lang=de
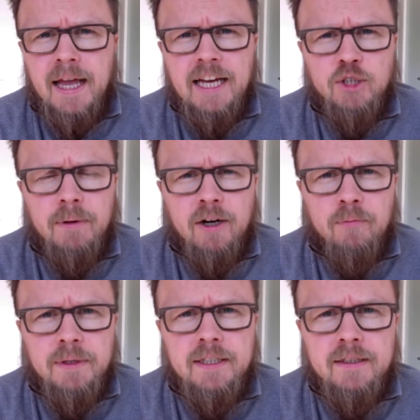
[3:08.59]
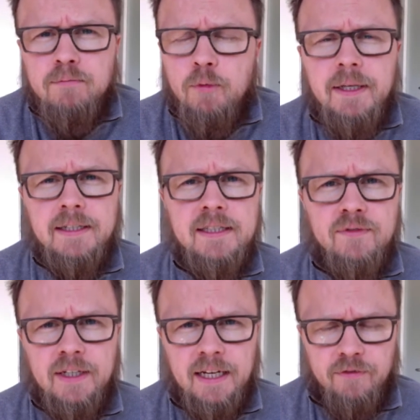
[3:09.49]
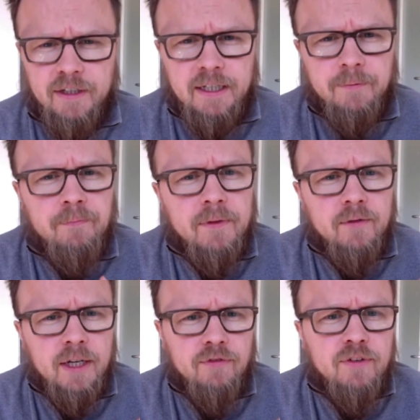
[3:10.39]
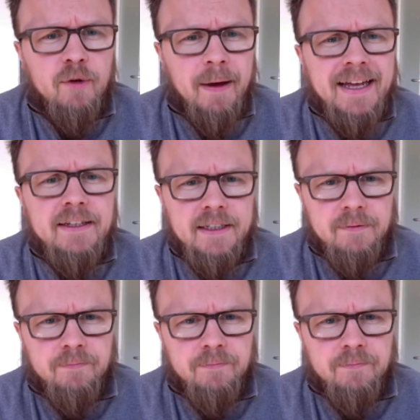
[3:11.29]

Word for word: Einsparung bietet. Mobil ist es viel einfacher oder viel verbreiteter.